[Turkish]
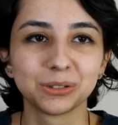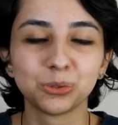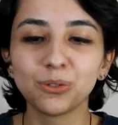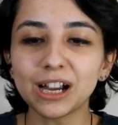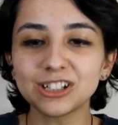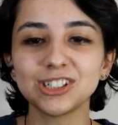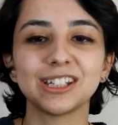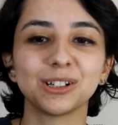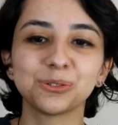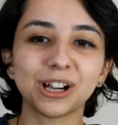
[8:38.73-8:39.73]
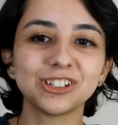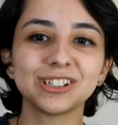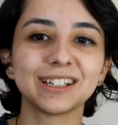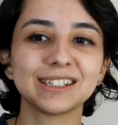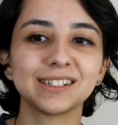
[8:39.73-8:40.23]
Güvercin ya
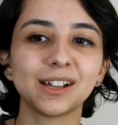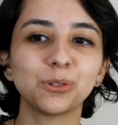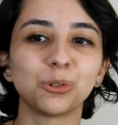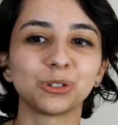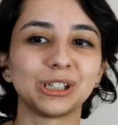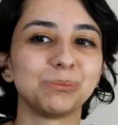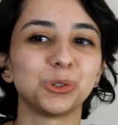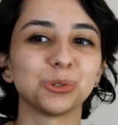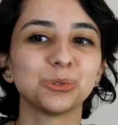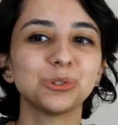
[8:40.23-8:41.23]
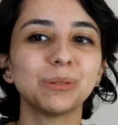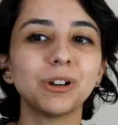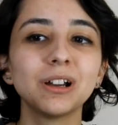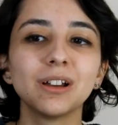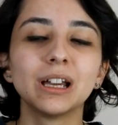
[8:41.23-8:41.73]
güvercin nesinden korkayım diyorsunuz
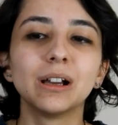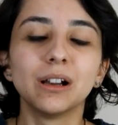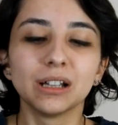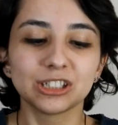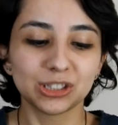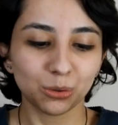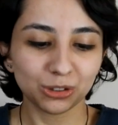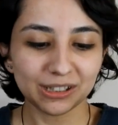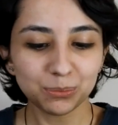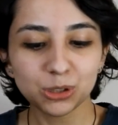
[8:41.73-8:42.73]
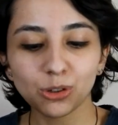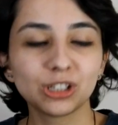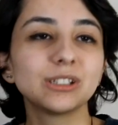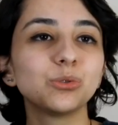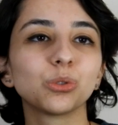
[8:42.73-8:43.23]
ama işte orada
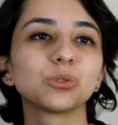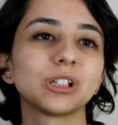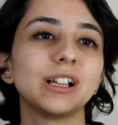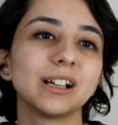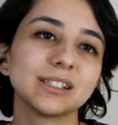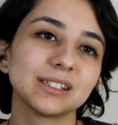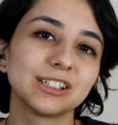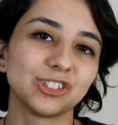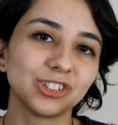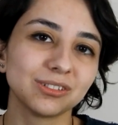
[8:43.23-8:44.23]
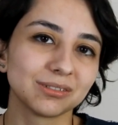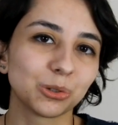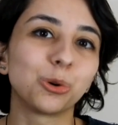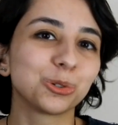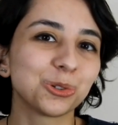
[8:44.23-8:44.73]
psikolojisini çok güzel yansıttığı için
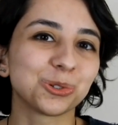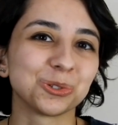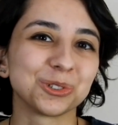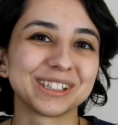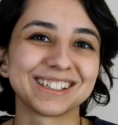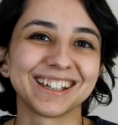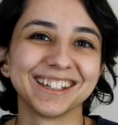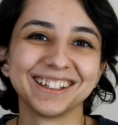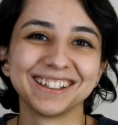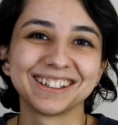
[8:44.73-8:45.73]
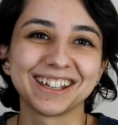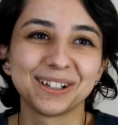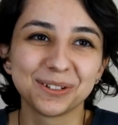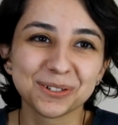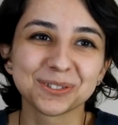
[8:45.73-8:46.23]
korkuyorsunuz siz de.
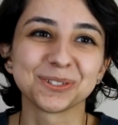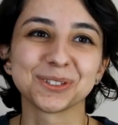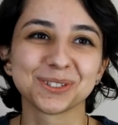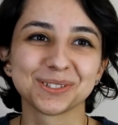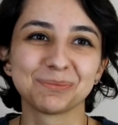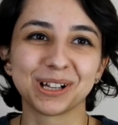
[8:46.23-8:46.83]
Geriliyorsunuz.